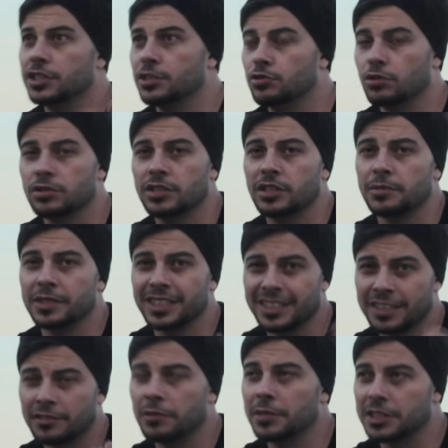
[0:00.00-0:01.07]
işte sosyal medya
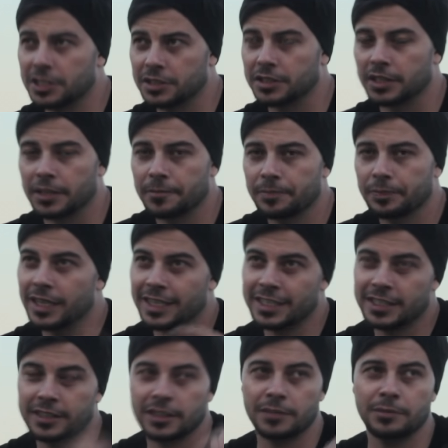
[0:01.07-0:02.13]
devam aslında.
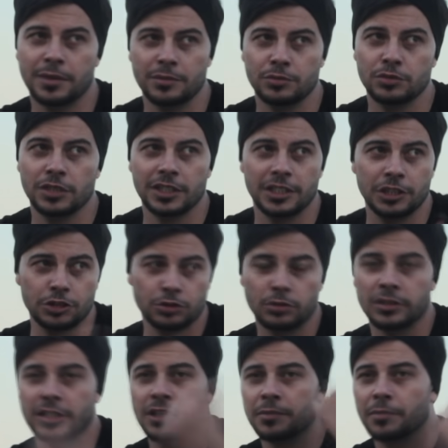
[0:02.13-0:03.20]
Eskiden ben buna iş
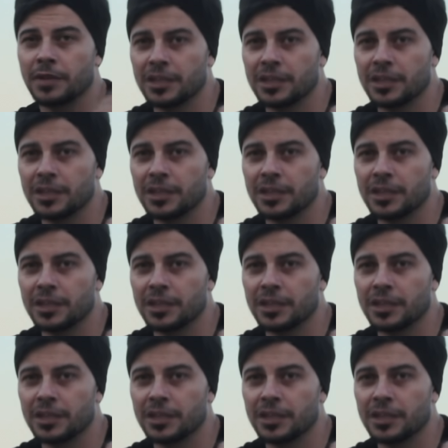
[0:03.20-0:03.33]
olarak